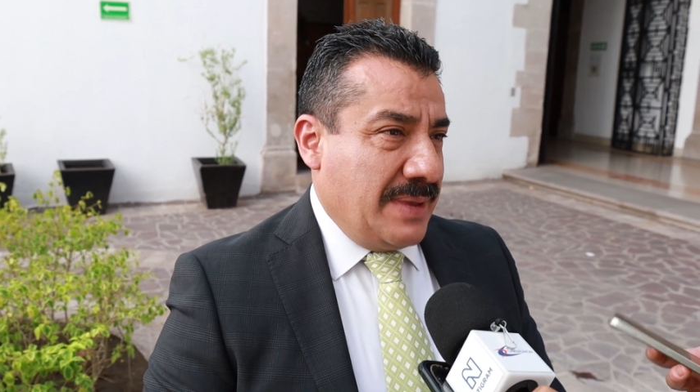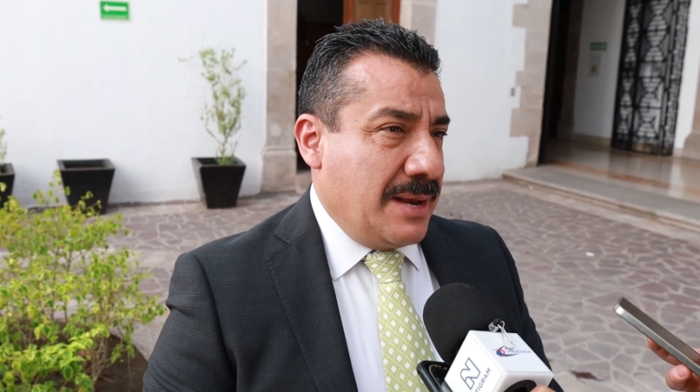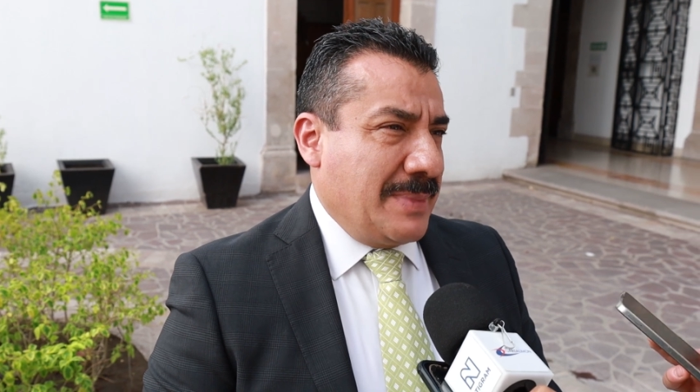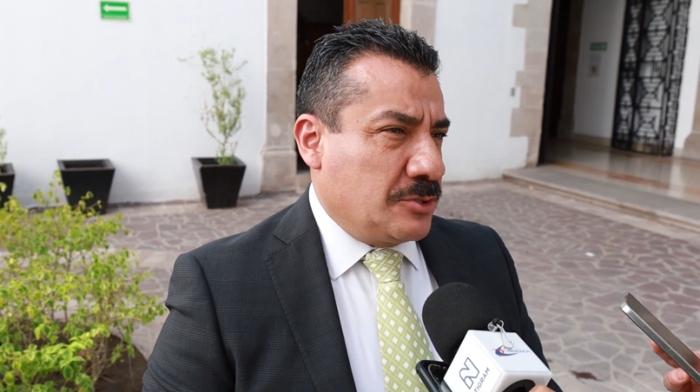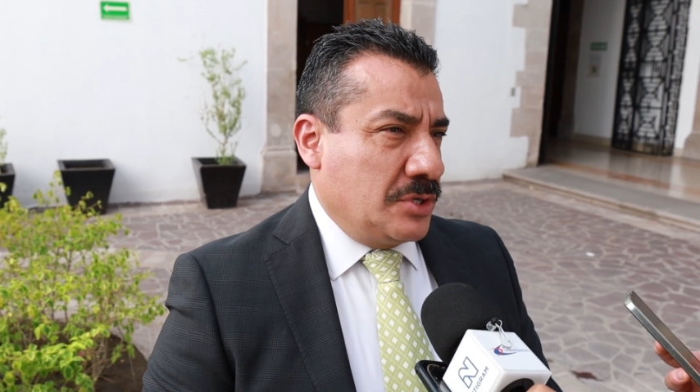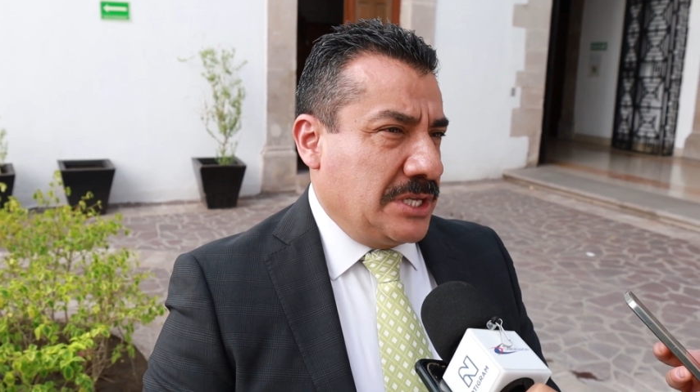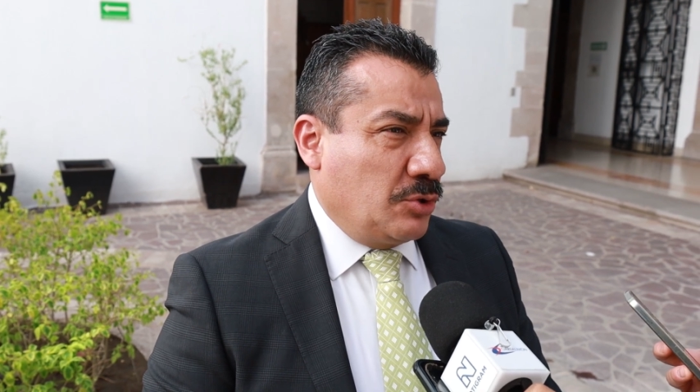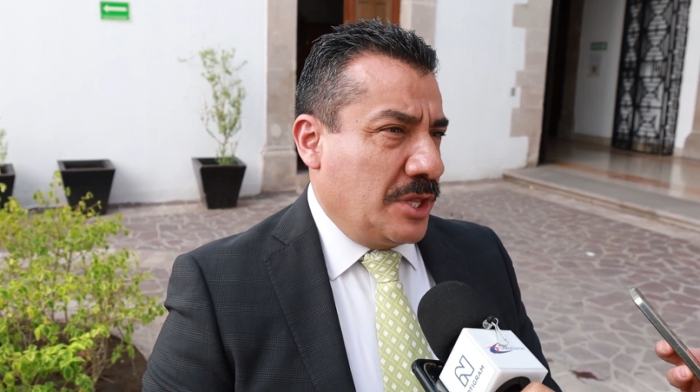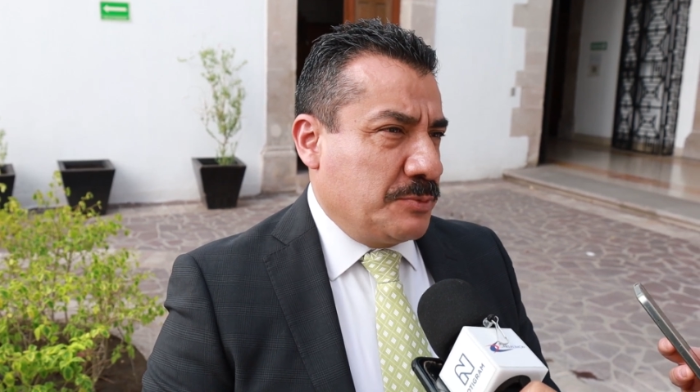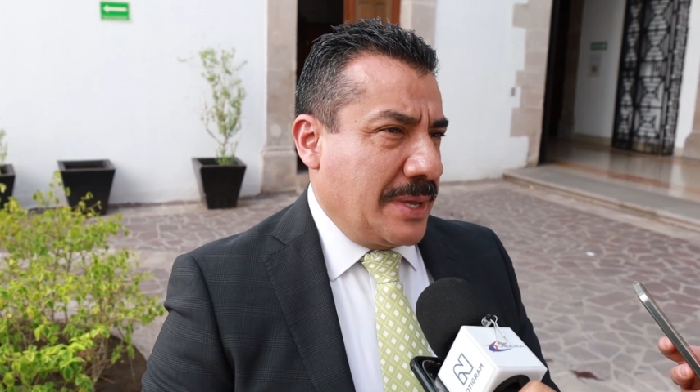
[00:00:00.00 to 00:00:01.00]
vienen más
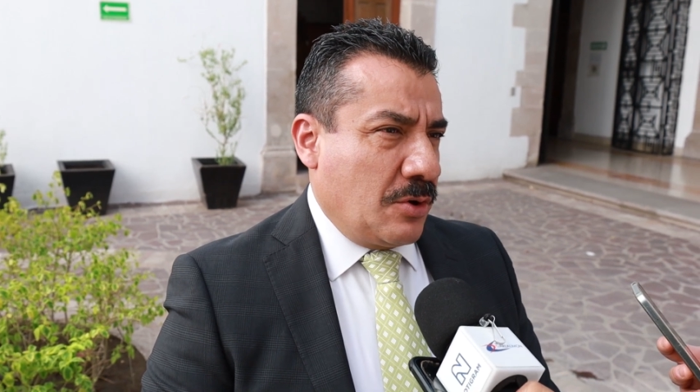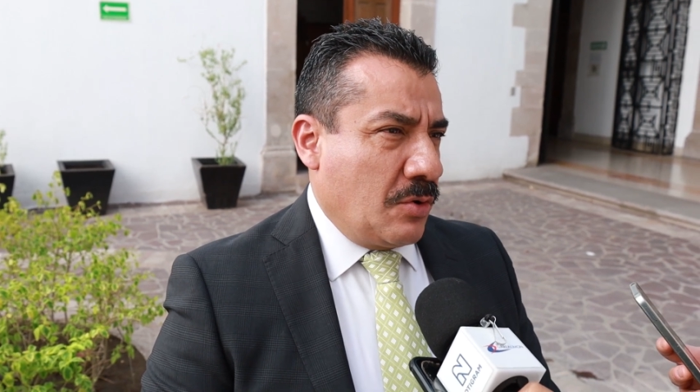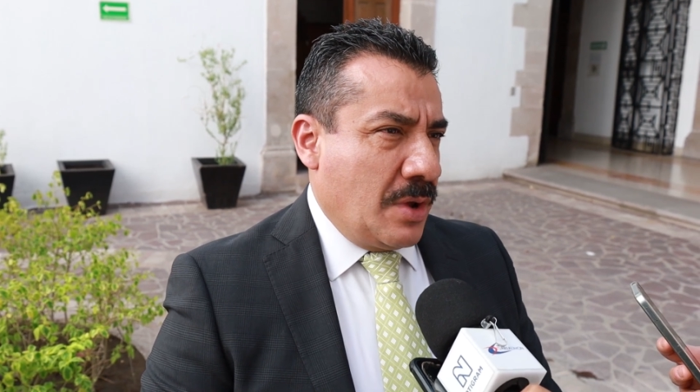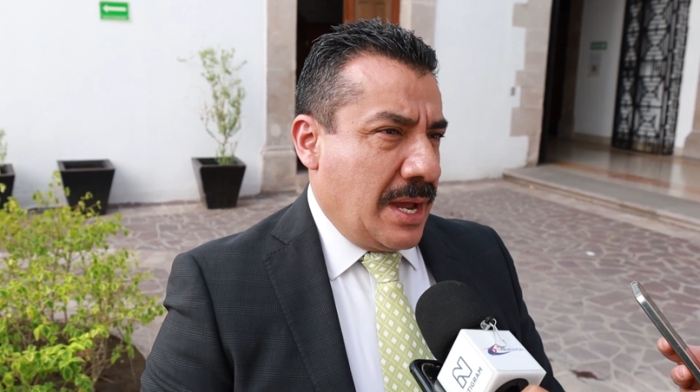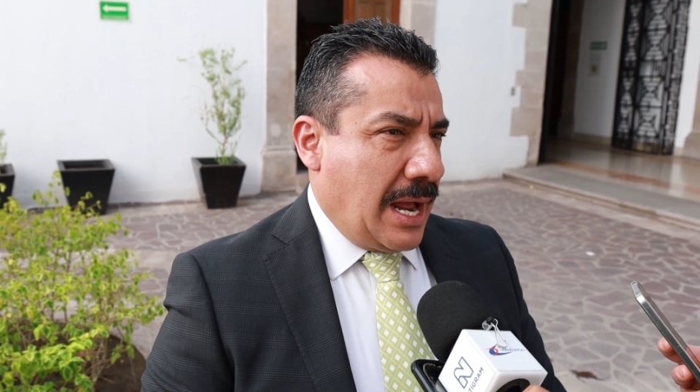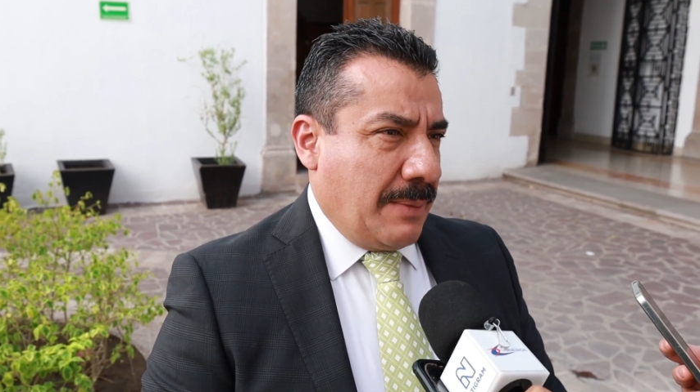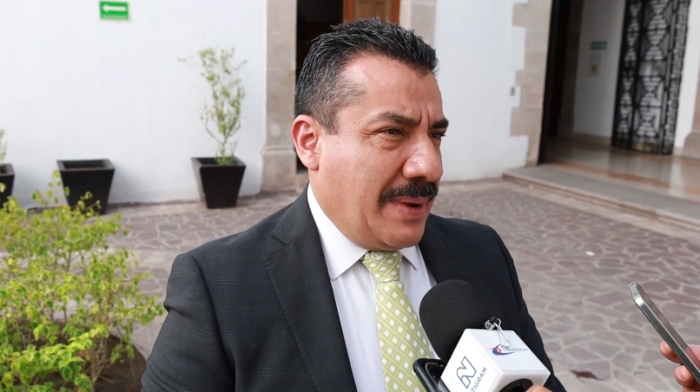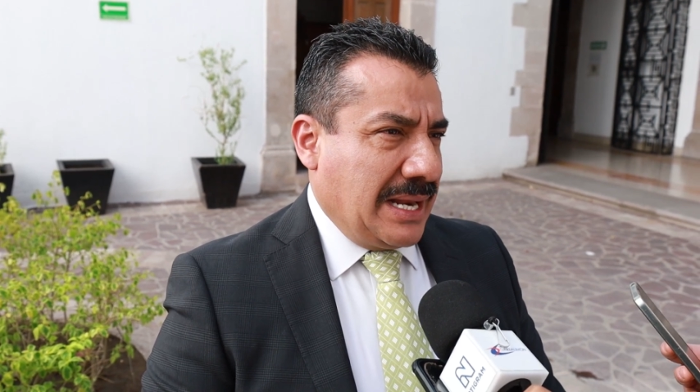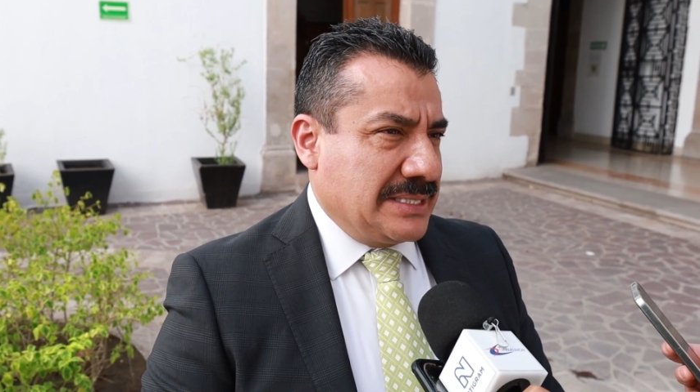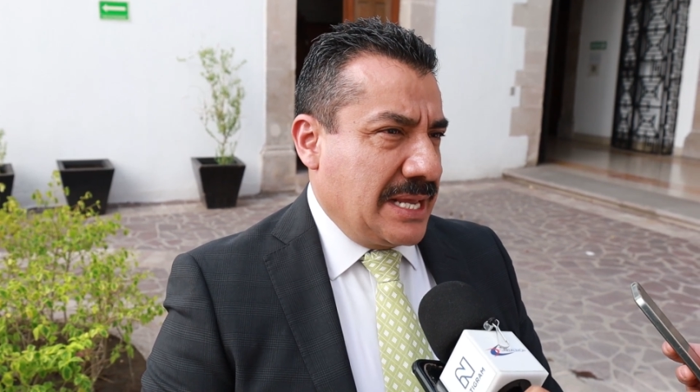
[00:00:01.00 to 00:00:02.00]
solicitudes, pero al
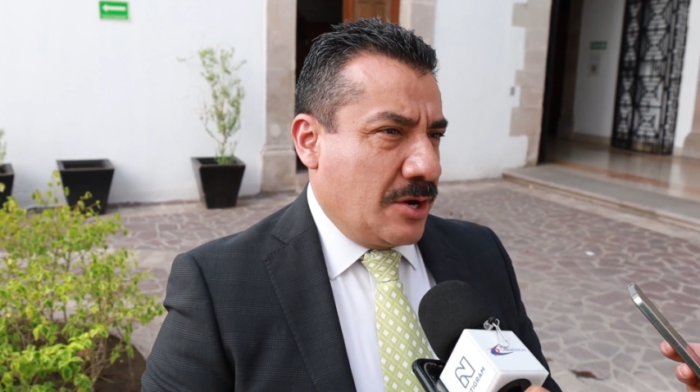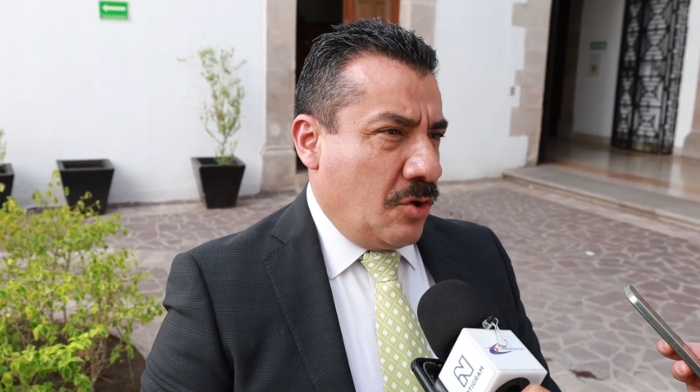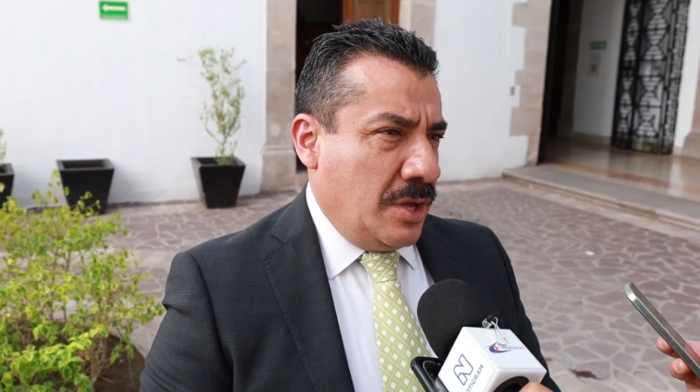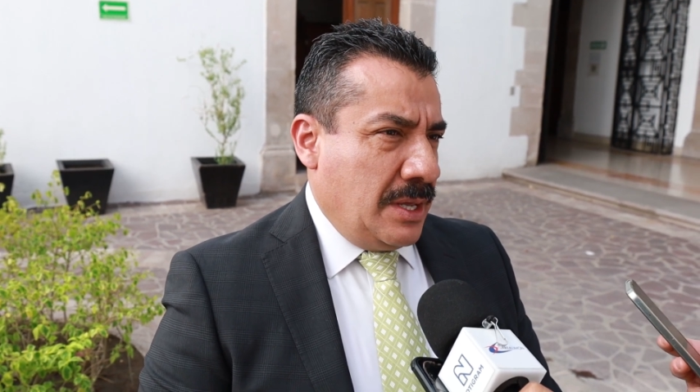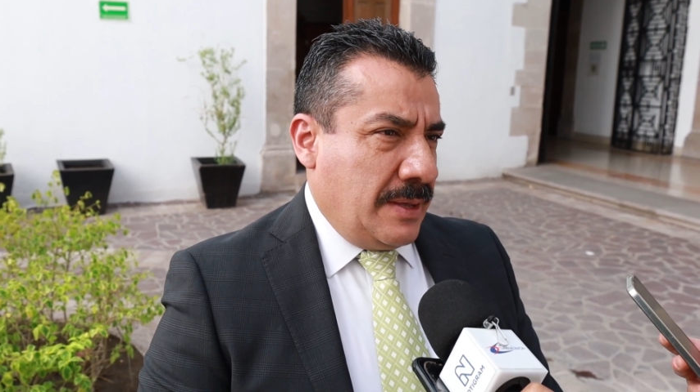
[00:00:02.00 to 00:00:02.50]
parecer no.